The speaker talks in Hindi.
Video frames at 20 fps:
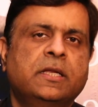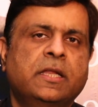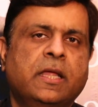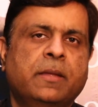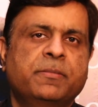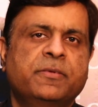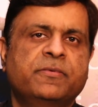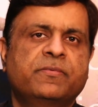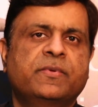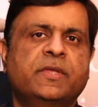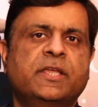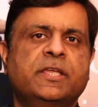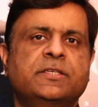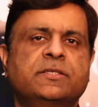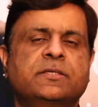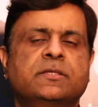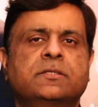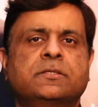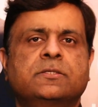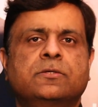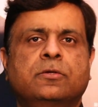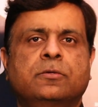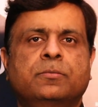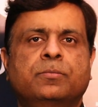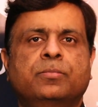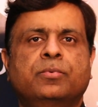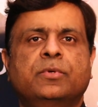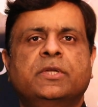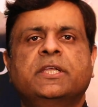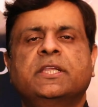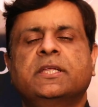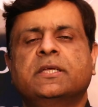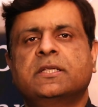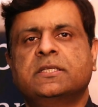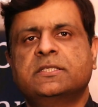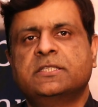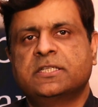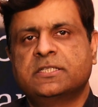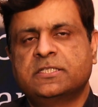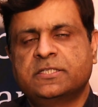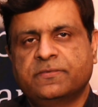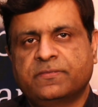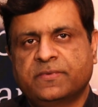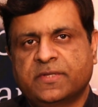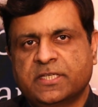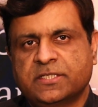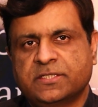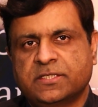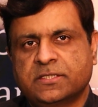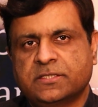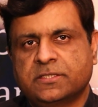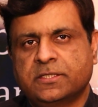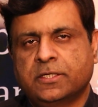रेमिफिकेशंस और पॉलिटिकल जस्टिफिकेशंस